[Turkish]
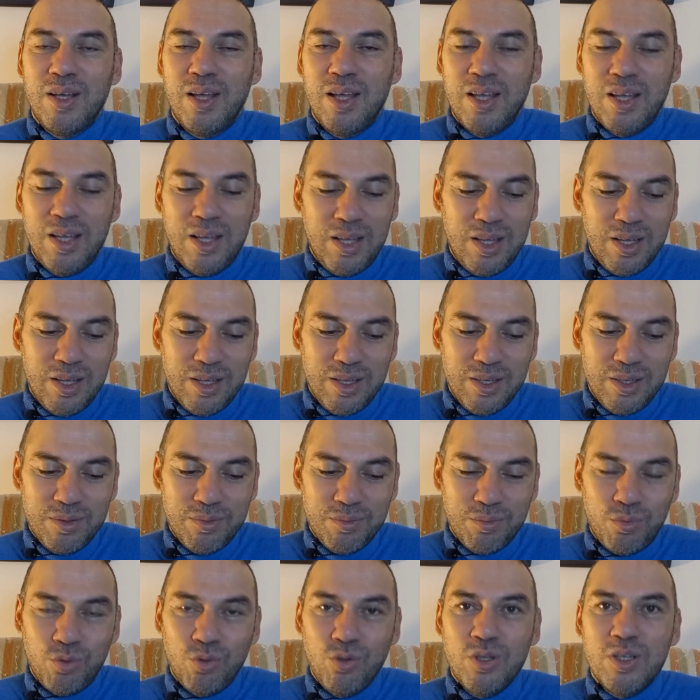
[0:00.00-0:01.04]
E,
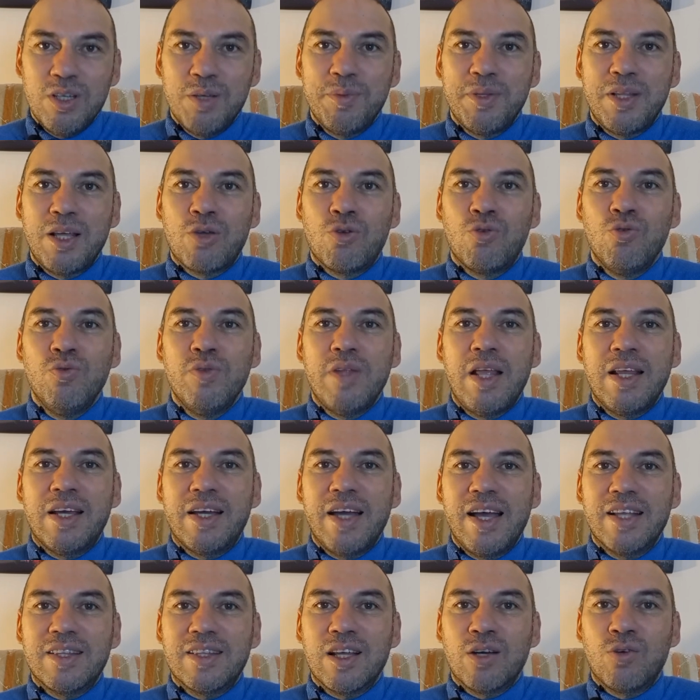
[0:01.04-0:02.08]
bunun gibi de
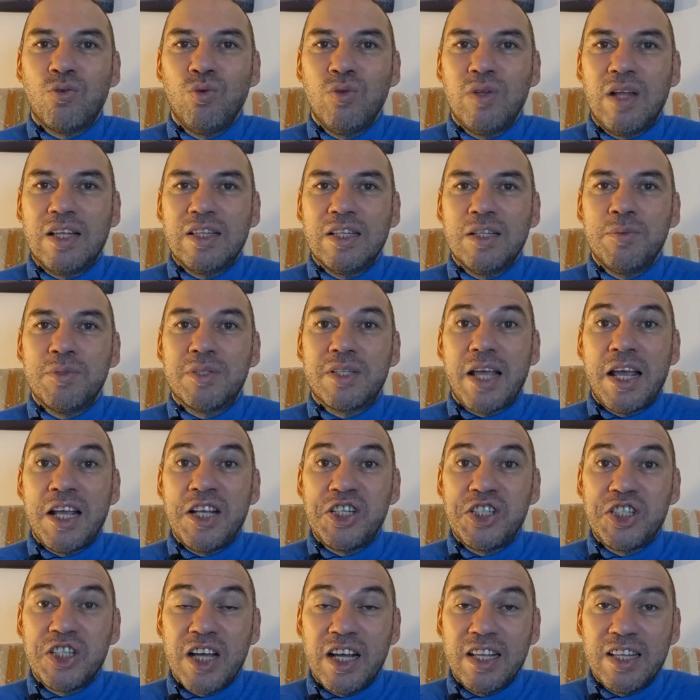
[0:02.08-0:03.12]
gündelik hayatta kullandığımız
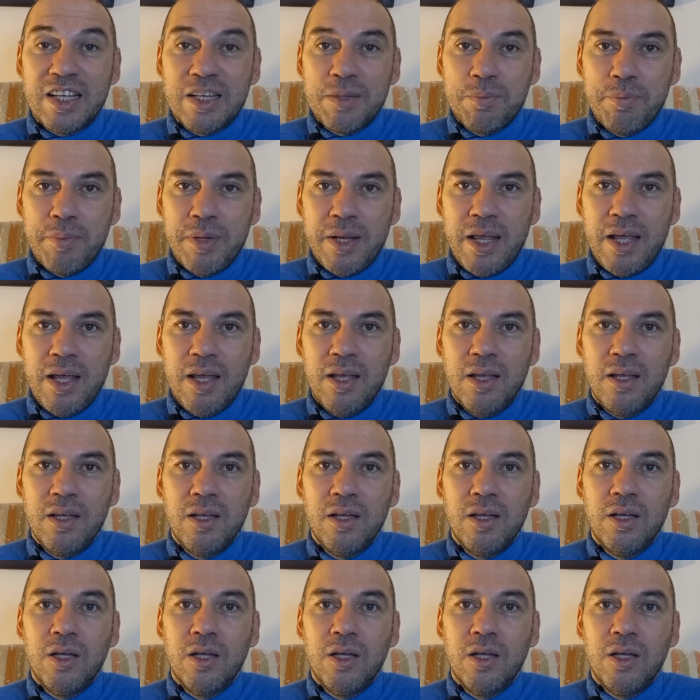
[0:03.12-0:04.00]
eşyaların bile